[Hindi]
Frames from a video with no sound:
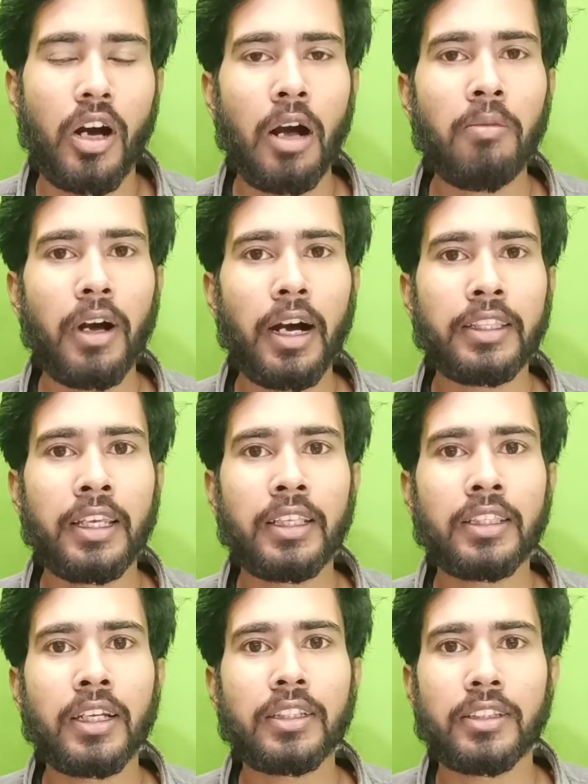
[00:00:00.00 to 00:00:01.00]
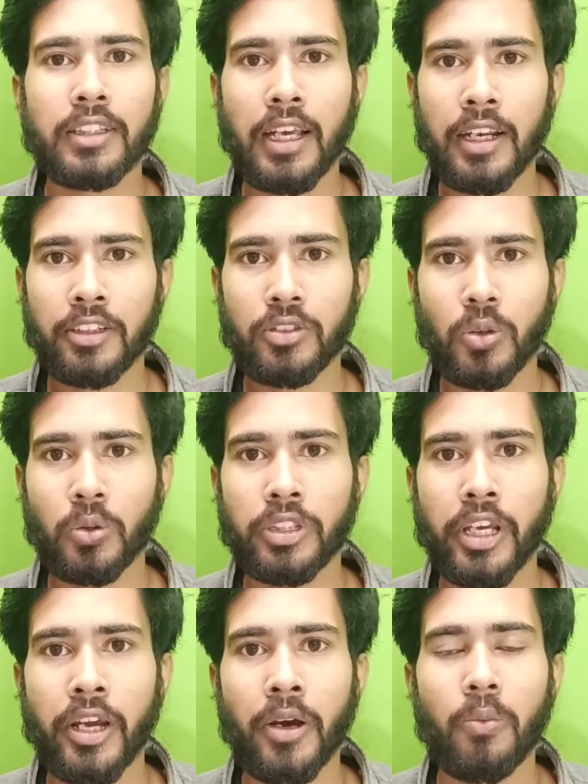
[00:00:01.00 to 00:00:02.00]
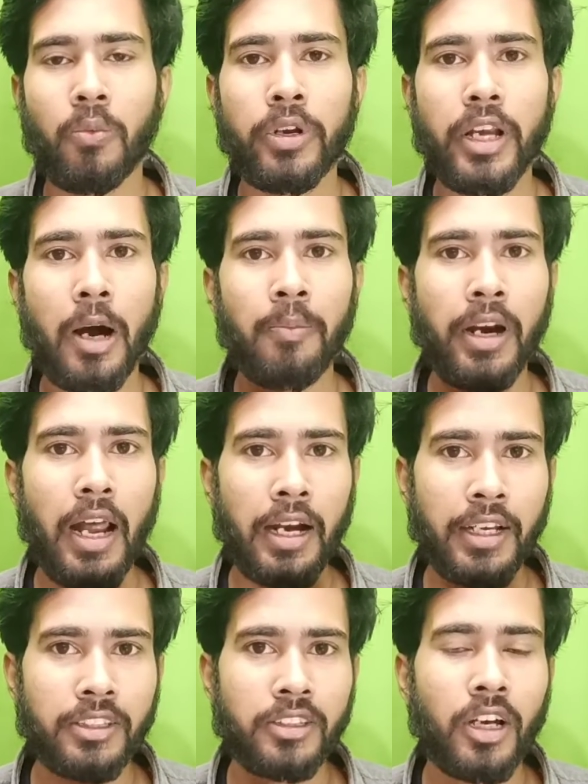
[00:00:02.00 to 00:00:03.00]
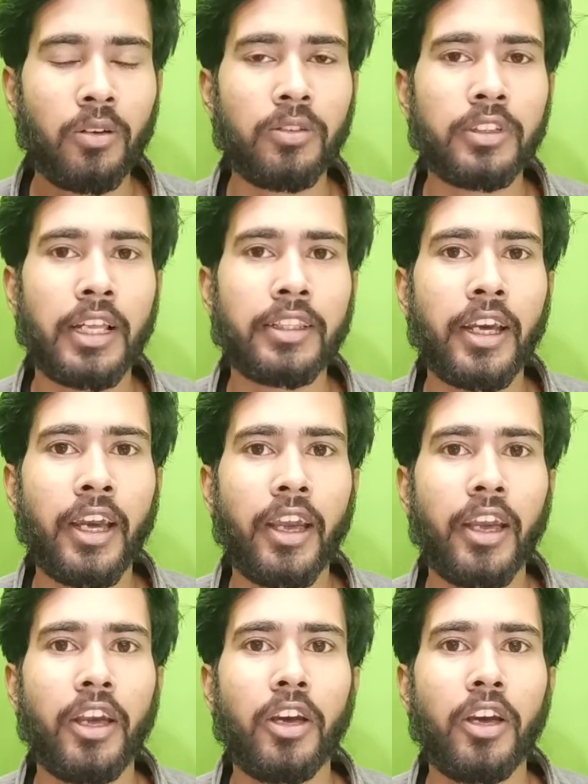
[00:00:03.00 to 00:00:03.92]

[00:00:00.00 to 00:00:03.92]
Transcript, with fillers: अब अधिकतर सेलर जो होते हैं वो यहाँ पर आके स्टक हो जाते हैं